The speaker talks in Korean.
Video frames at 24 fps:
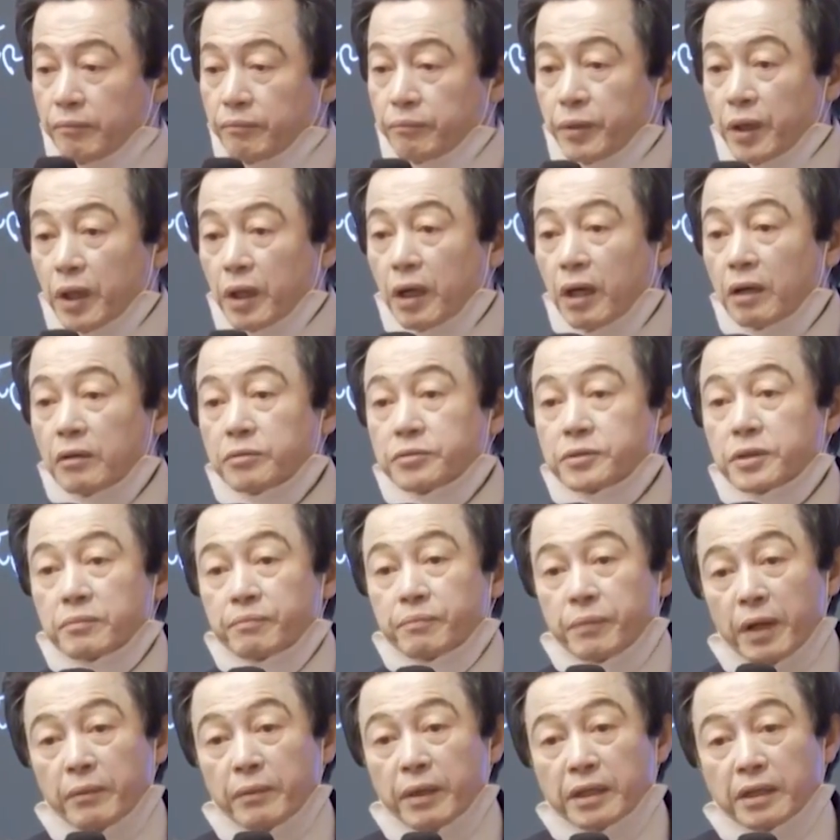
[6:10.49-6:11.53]
뼈가 없어
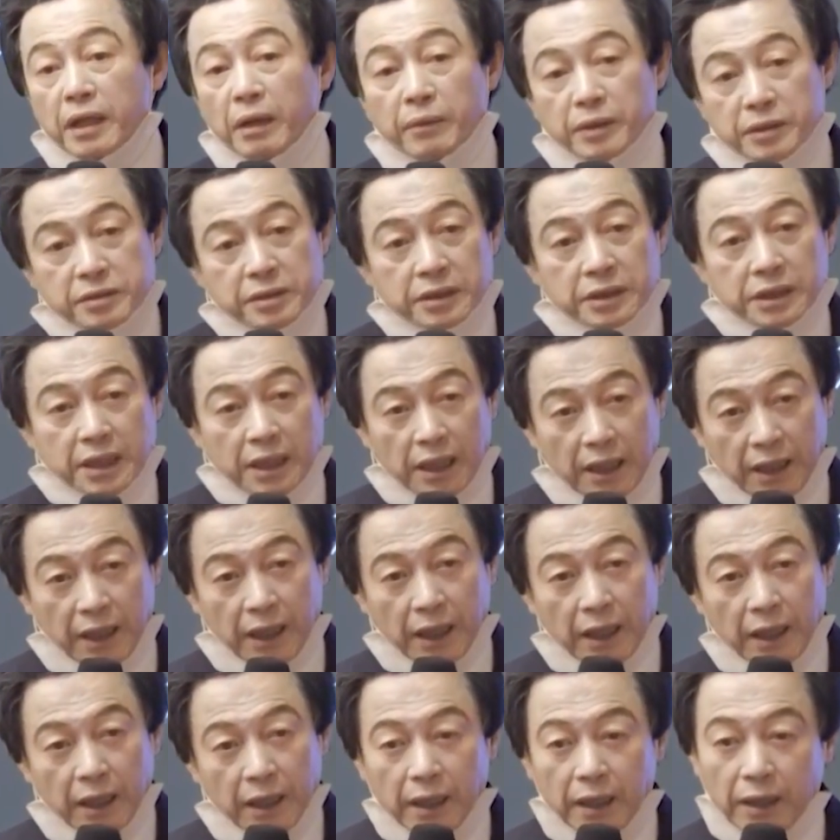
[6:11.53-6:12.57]
뼈만
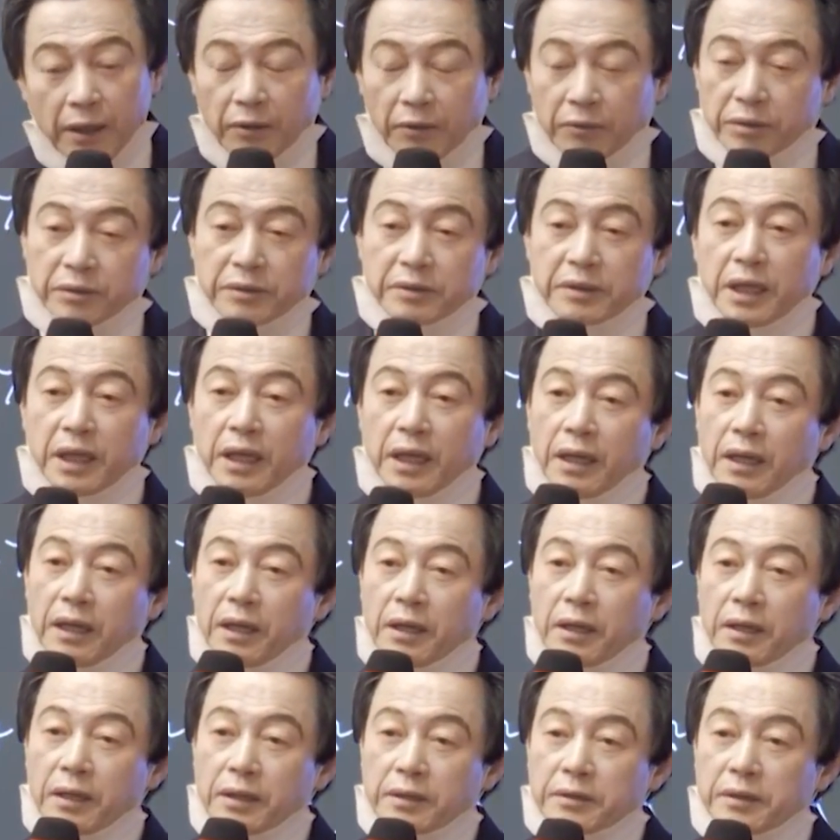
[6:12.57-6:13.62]
남았으니까 그런데
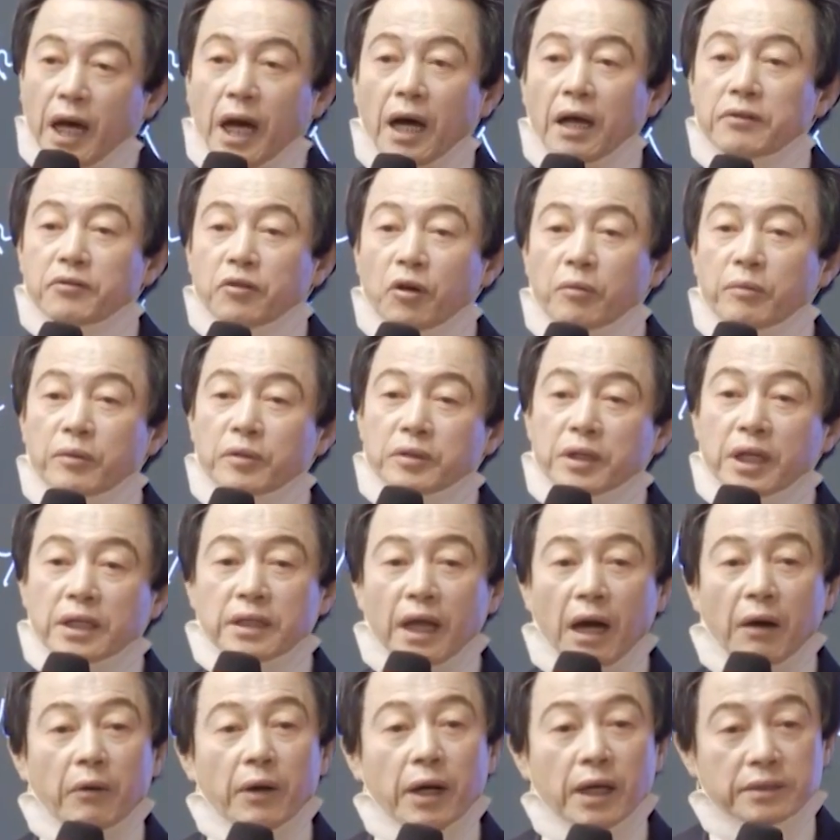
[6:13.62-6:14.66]
나한테 어머 그게
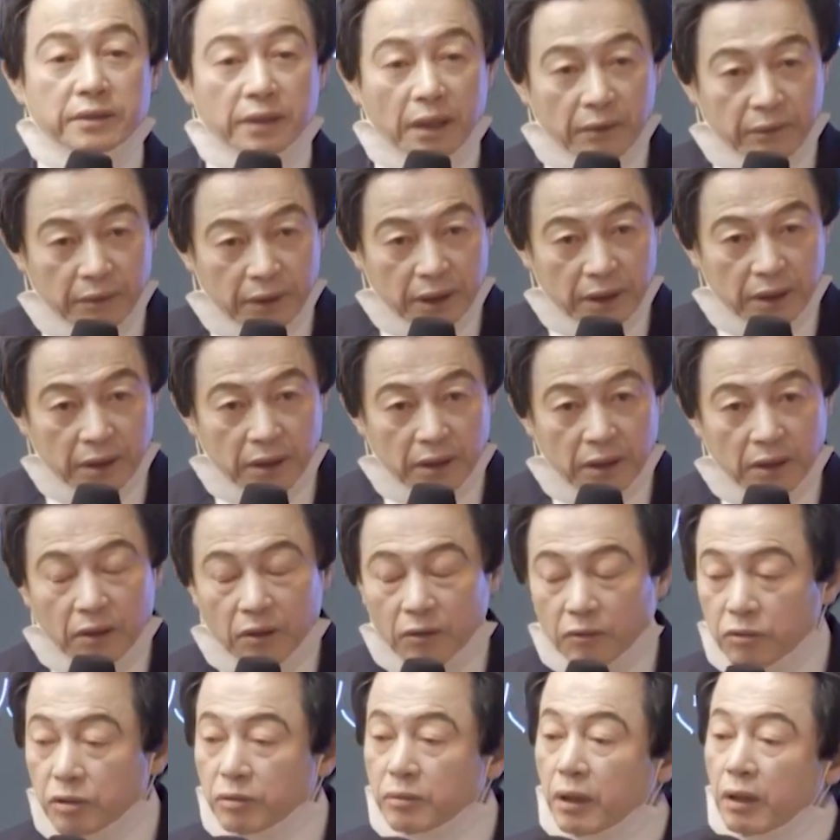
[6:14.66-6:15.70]
나와 안 나와
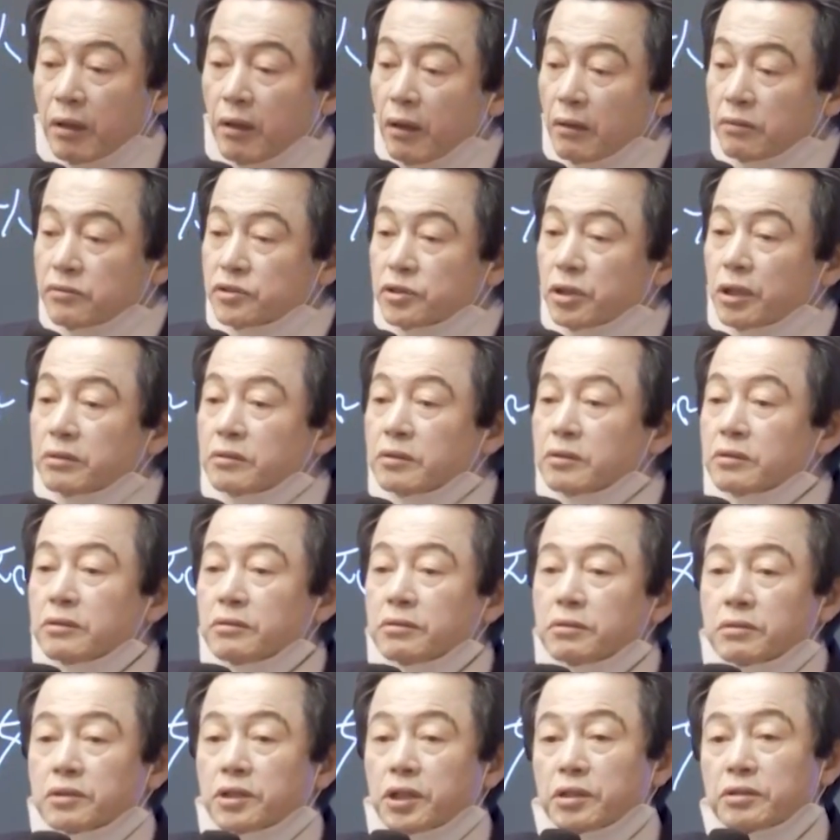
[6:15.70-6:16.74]
그러니까
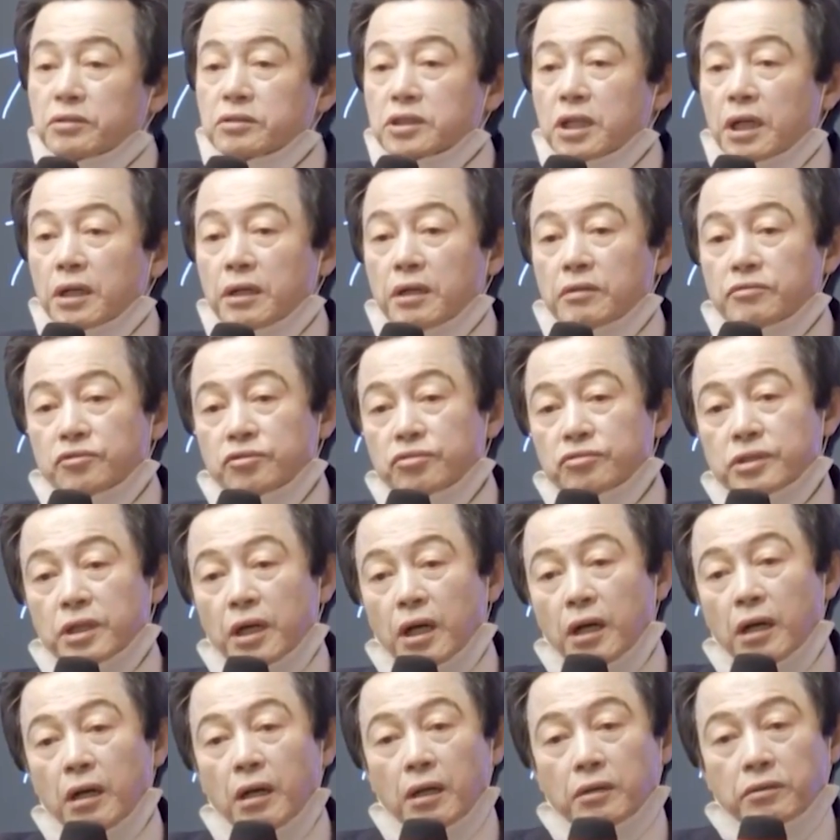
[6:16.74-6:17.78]
전국 경찰의
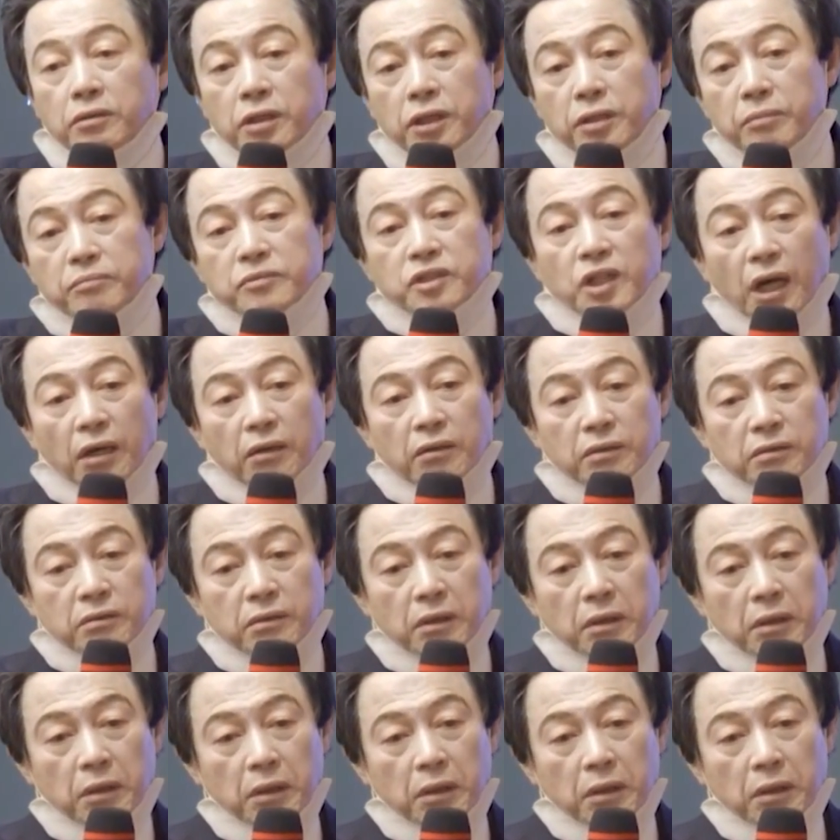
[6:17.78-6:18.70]
수사팀장은